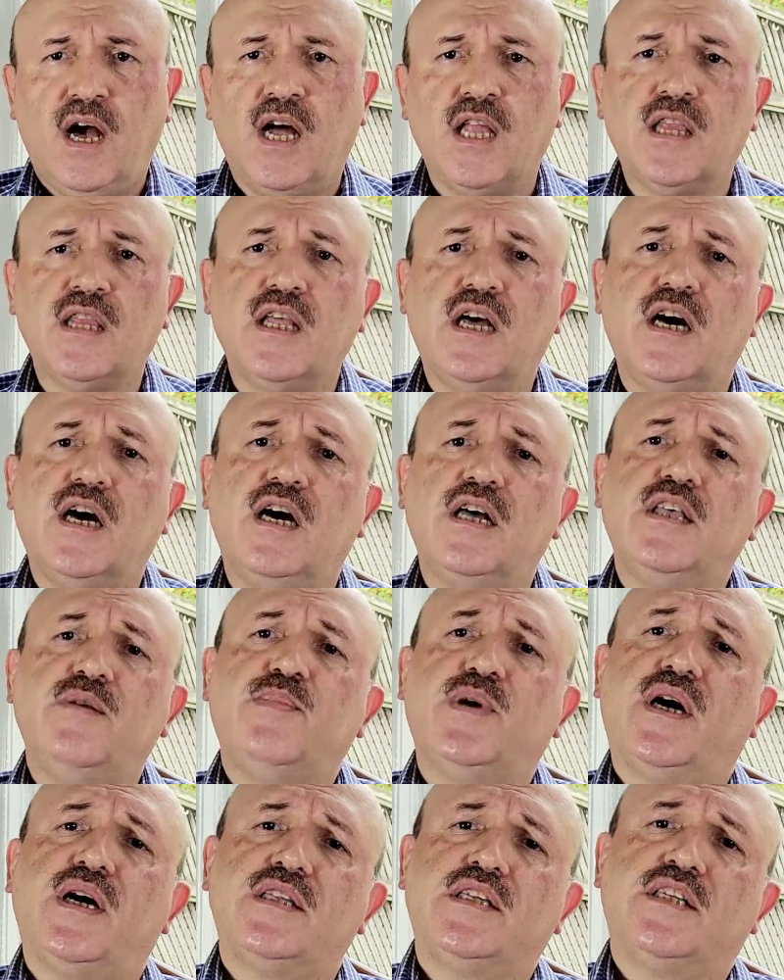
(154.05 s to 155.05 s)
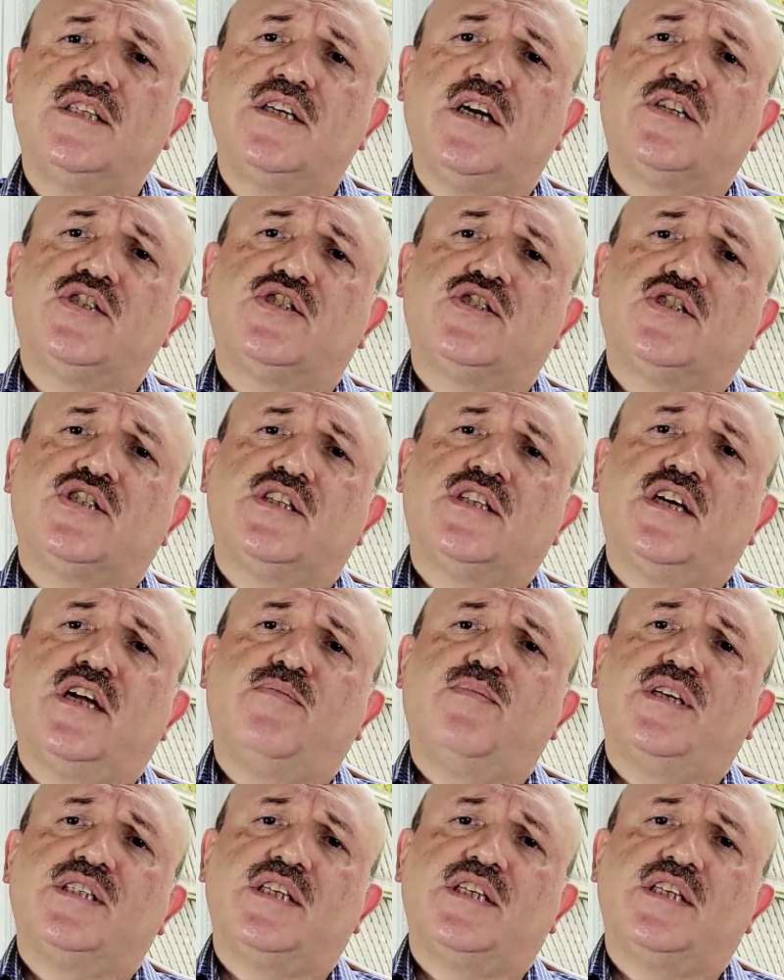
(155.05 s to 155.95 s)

Allah'a ibadeti açısından